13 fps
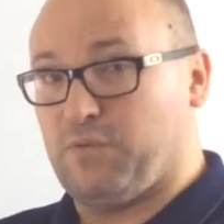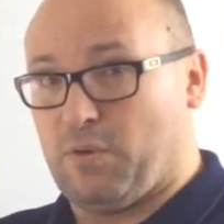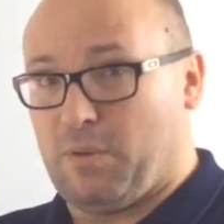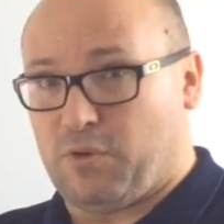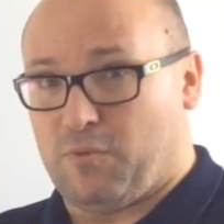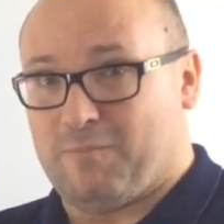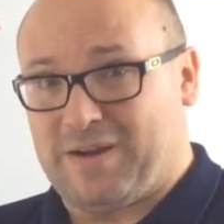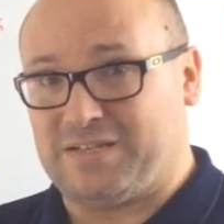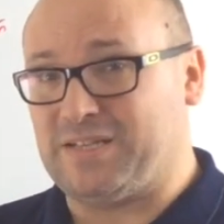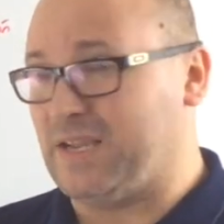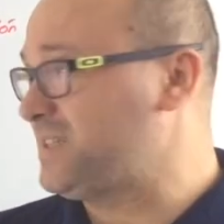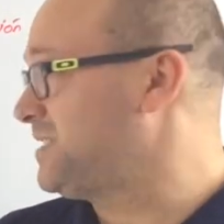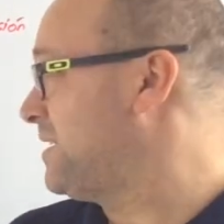información
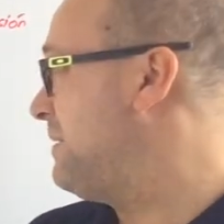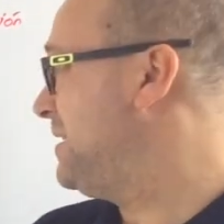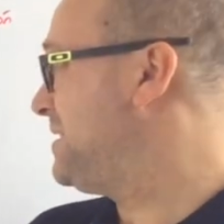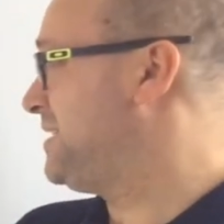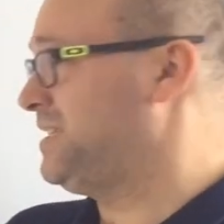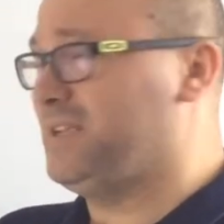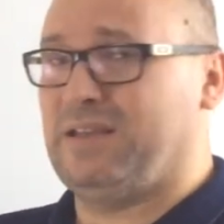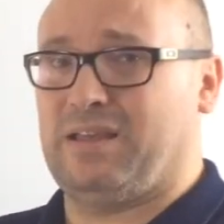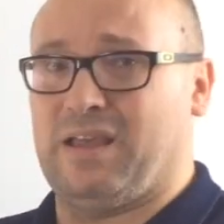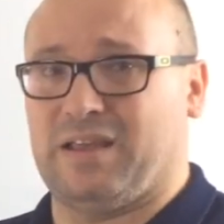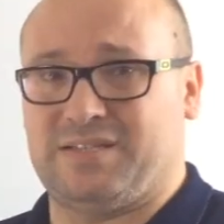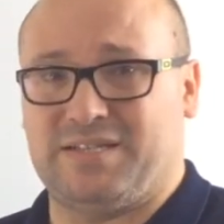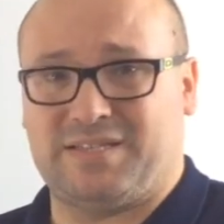básica es saber si
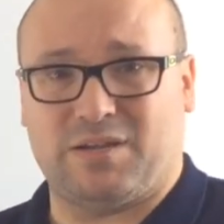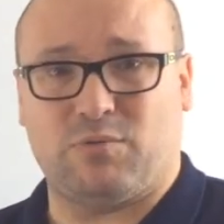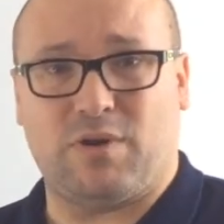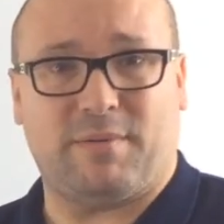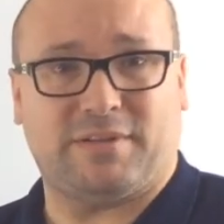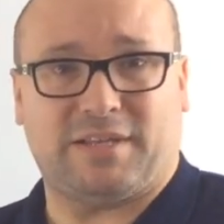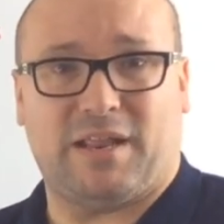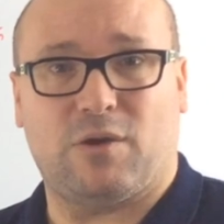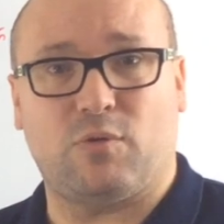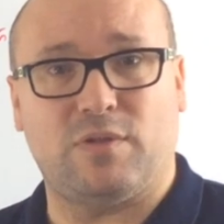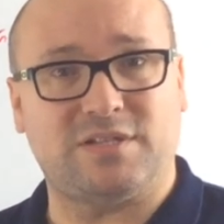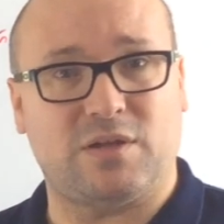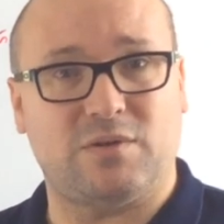existe una batería de
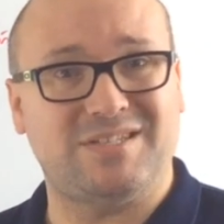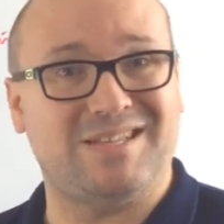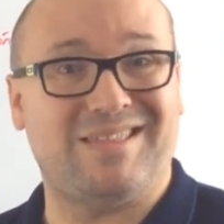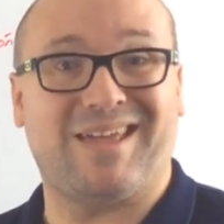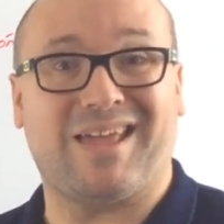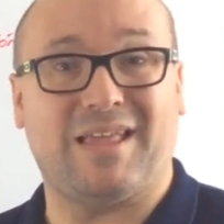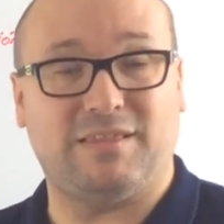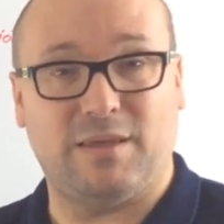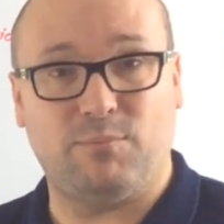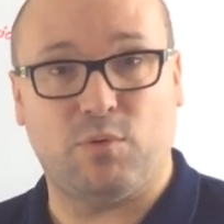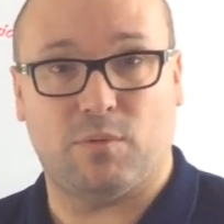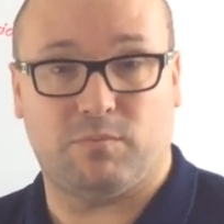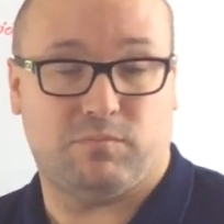condensadores y de qué
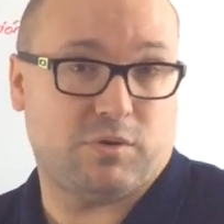tipo,